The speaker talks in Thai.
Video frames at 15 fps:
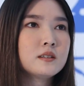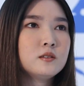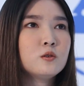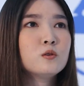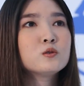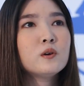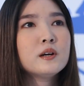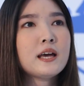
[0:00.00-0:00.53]
ย
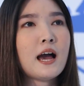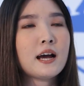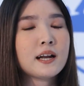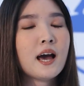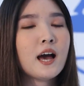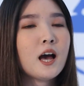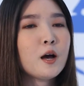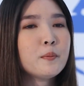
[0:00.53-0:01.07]
กตัวอย่าง
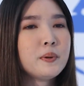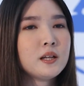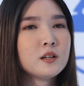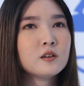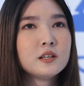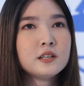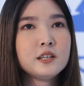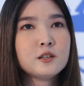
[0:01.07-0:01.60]
ถ้าเป็น
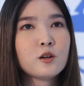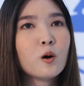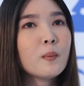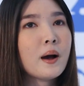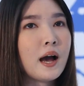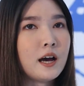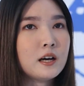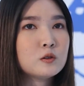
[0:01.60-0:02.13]
กรณีน้อง
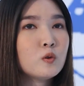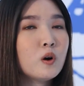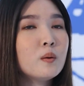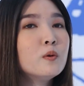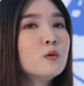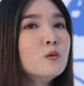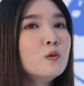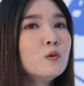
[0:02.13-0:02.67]
หมาตัว
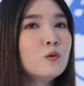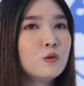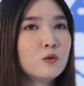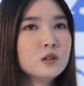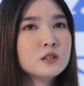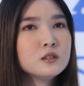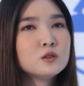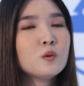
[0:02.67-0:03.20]
ผู้
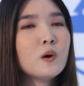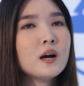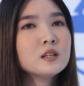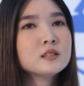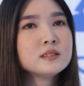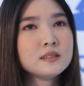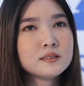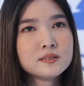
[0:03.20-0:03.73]
ช่วง
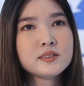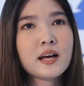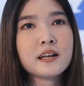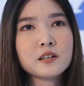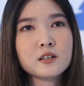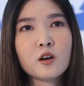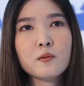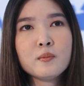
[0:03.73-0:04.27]
ติดสัต
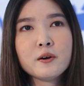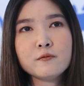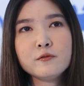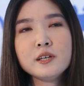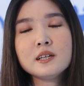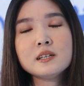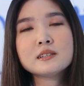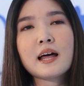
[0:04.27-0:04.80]
ว์เนาะแบบ
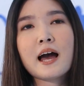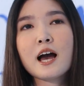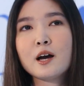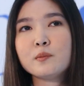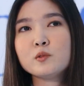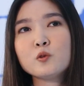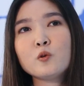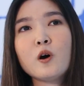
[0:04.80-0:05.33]
วิ่งตา
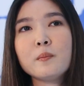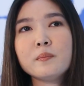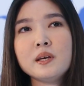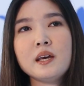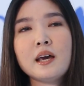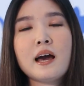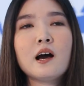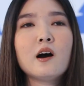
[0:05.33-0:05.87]
มตัว
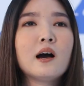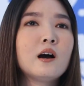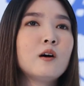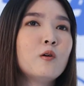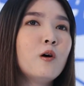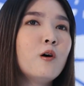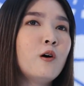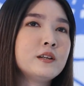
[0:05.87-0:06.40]
เมียเห่า
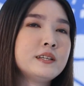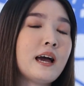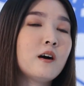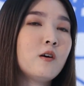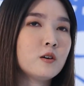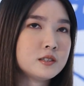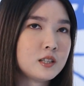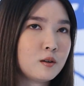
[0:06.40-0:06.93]
หอนอยาก
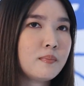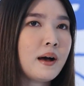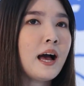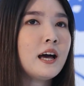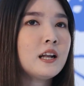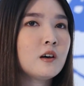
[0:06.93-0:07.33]
ออกจากบ้าน